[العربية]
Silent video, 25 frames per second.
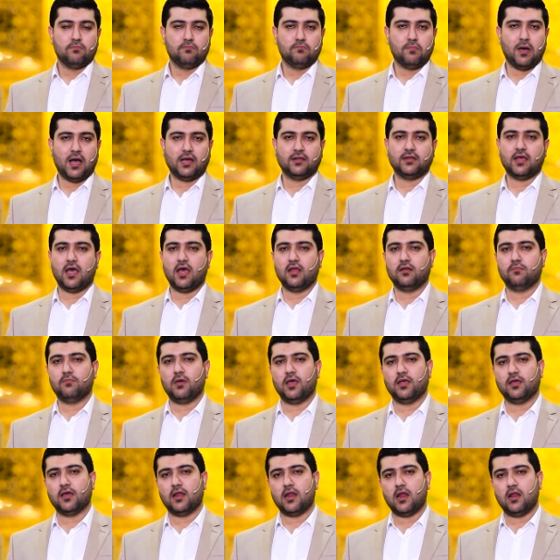بعد أن
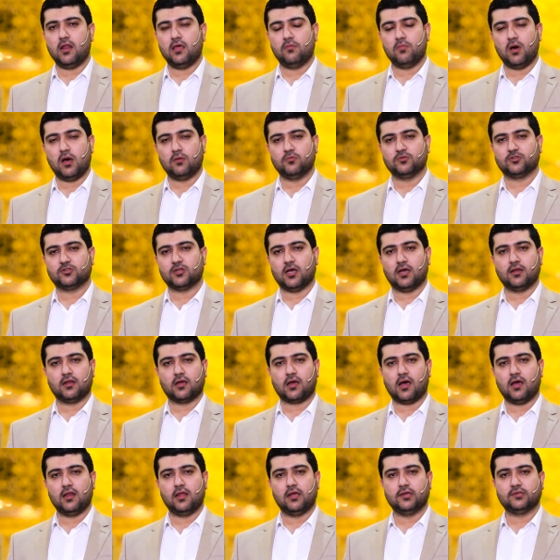بين الإمام
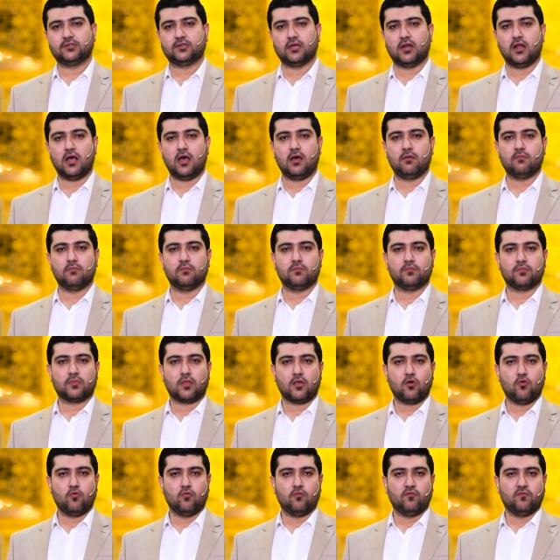الصادق عليه السلام
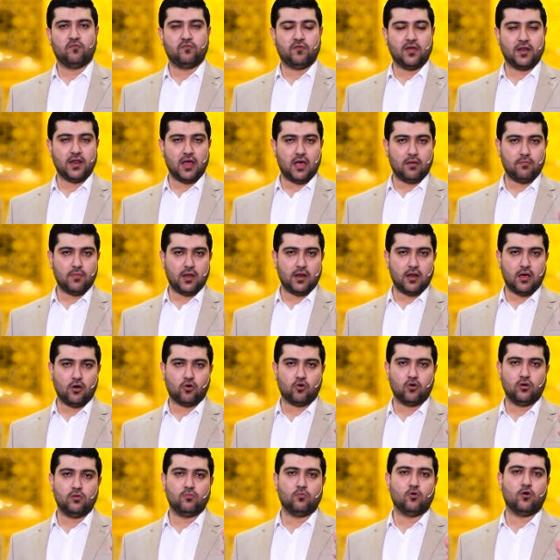فنعم
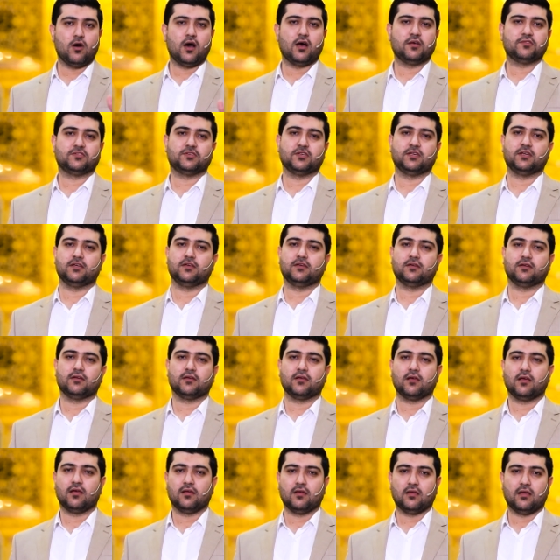الأخ المواسي
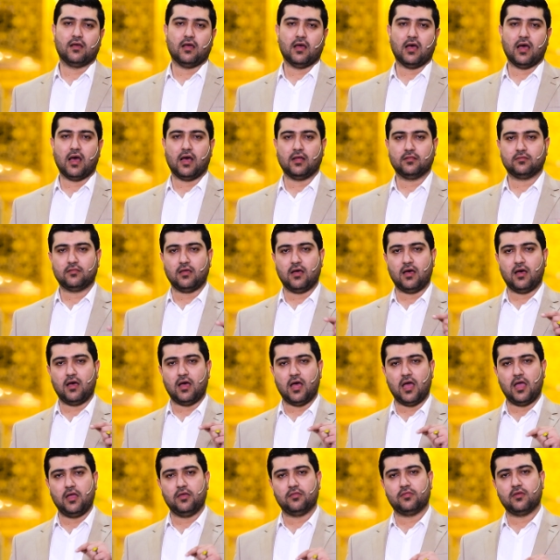
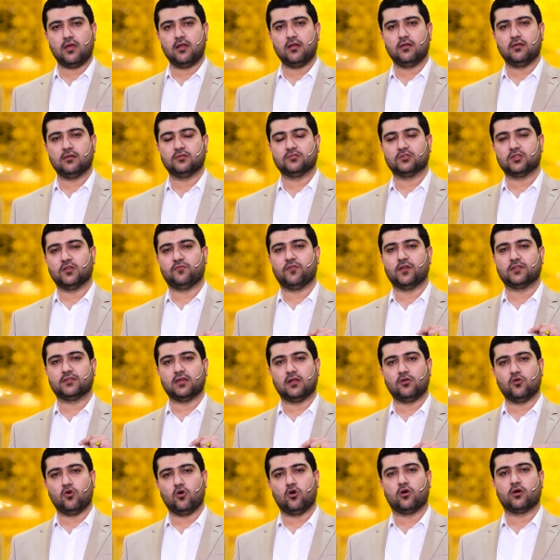أعطى أيضا
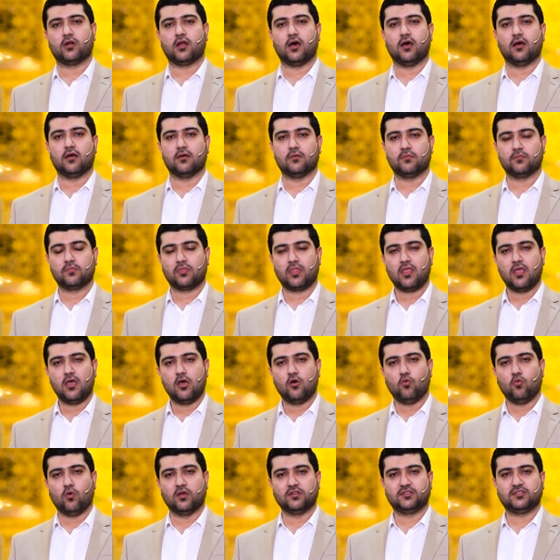صفة أخرى
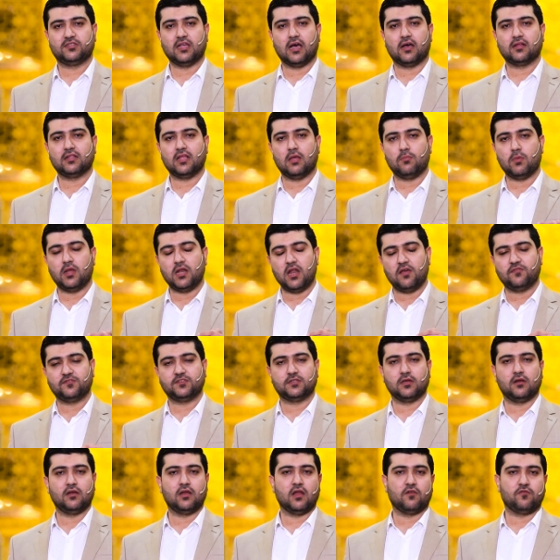واستخدم
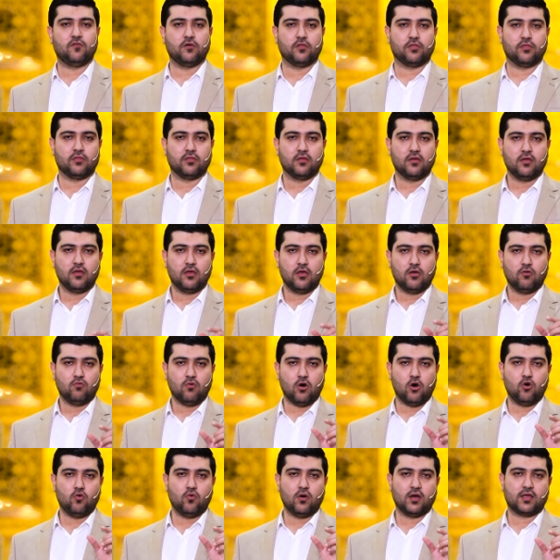نفس اللفظ
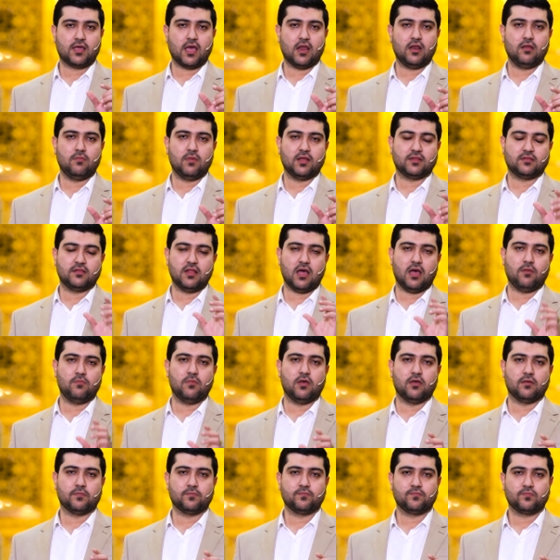وهو كلمة
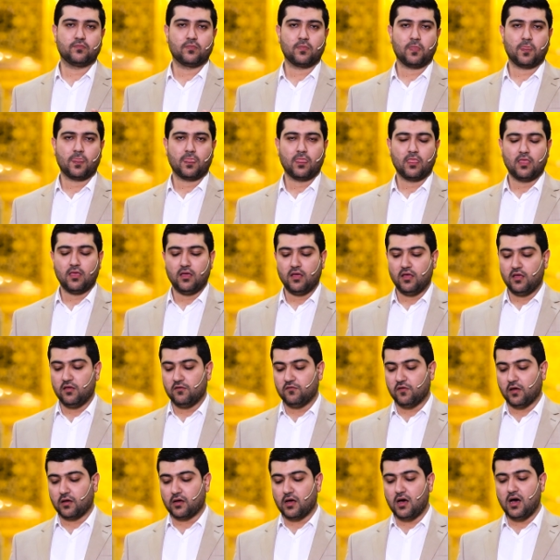نعمة
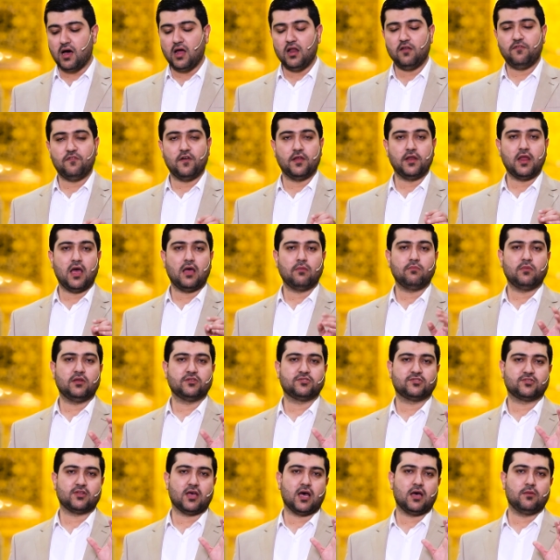فقال فنعم
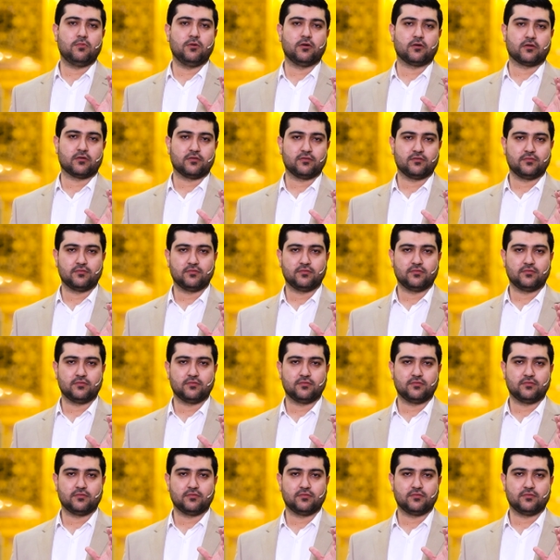الصابر